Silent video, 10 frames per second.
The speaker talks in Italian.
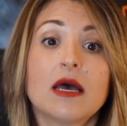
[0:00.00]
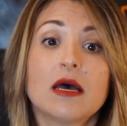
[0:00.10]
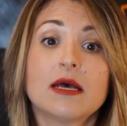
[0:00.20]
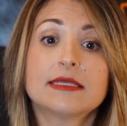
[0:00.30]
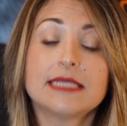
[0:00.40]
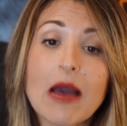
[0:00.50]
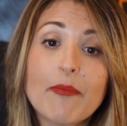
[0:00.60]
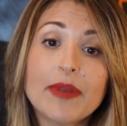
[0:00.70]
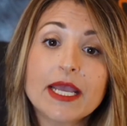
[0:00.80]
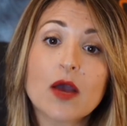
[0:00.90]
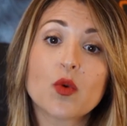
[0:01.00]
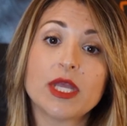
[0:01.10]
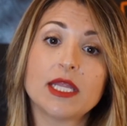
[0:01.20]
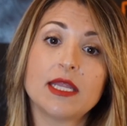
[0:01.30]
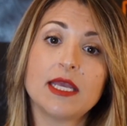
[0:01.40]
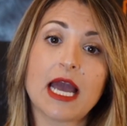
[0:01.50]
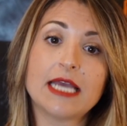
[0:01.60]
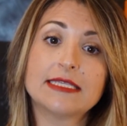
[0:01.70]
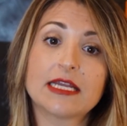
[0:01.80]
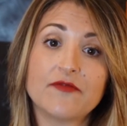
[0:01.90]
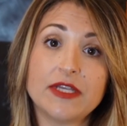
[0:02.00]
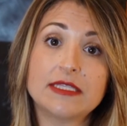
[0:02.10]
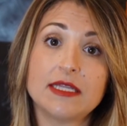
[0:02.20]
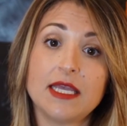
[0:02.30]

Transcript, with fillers: Eh, si applica quindi ai servizi